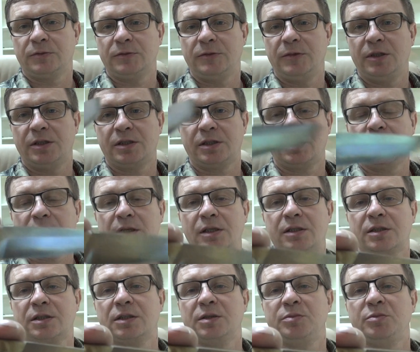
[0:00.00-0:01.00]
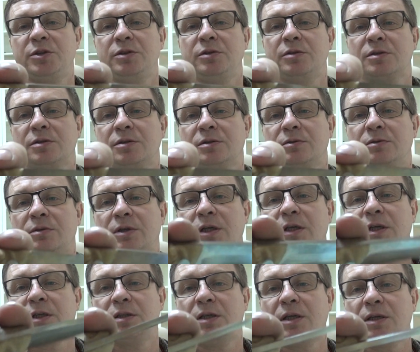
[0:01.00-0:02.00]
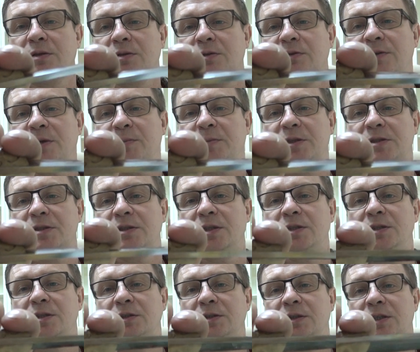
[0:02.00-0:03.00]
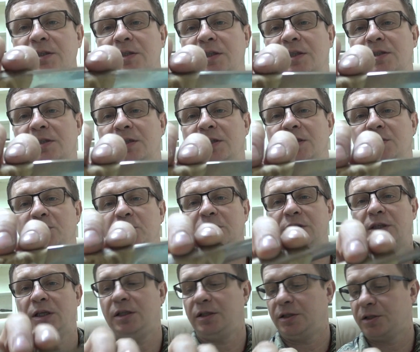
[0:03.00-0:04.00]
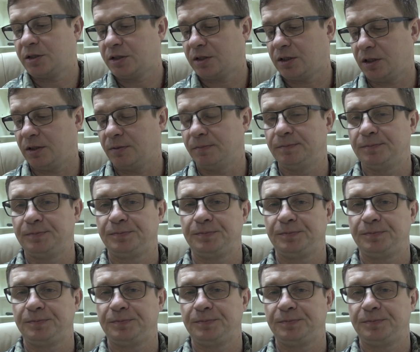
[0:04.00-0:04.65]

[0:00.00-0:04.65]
Есть карельская береза на рукояти, а два последних ножа цельнометаллические.